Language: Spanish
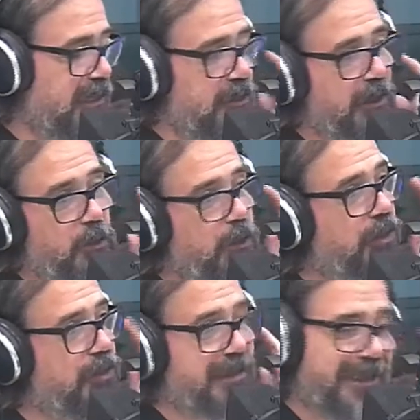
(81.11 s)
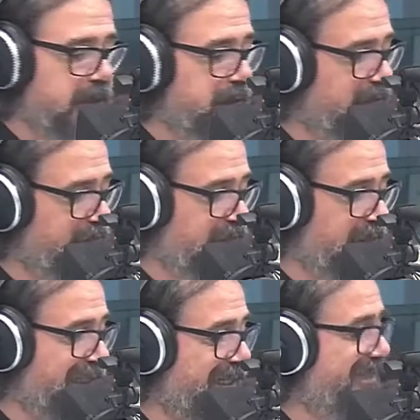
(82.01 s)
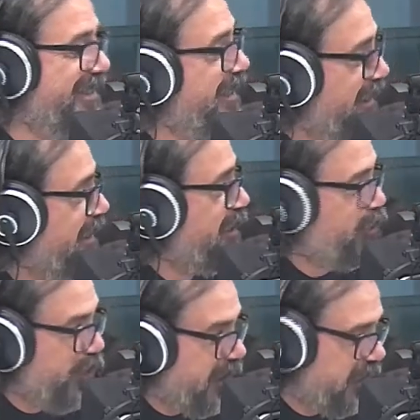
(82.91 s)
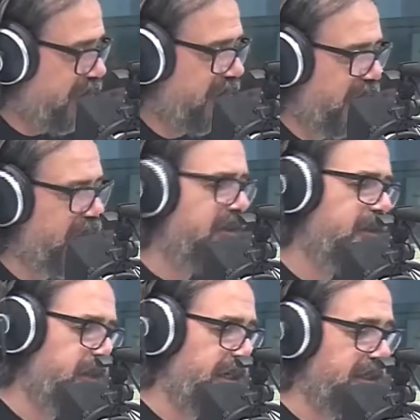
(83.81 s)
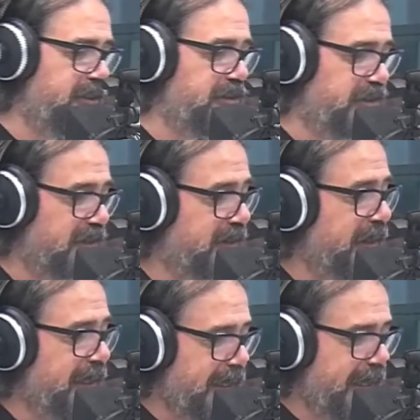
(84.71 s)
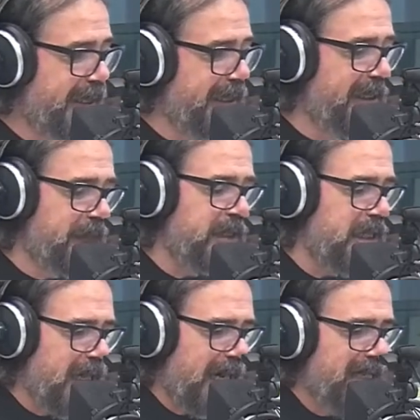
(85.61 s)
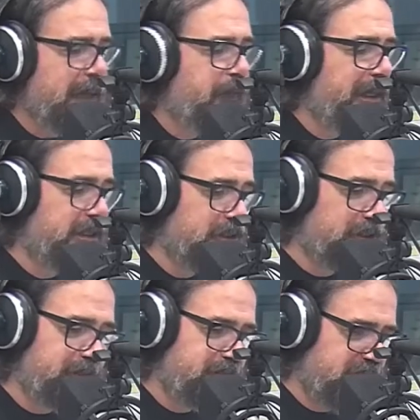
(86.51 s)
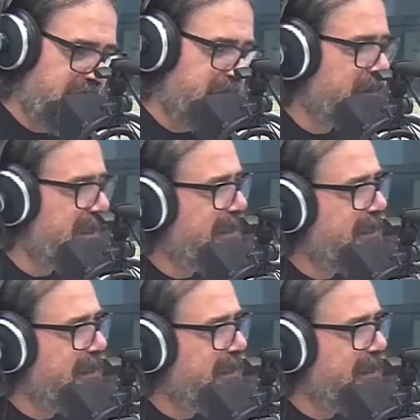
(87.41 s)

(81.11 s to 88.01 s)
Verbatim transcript: a lo que uno directamente infiere, que es la tierra, el suelo, ¿ok? Bien, entonces, hay aspectos, ¿sí?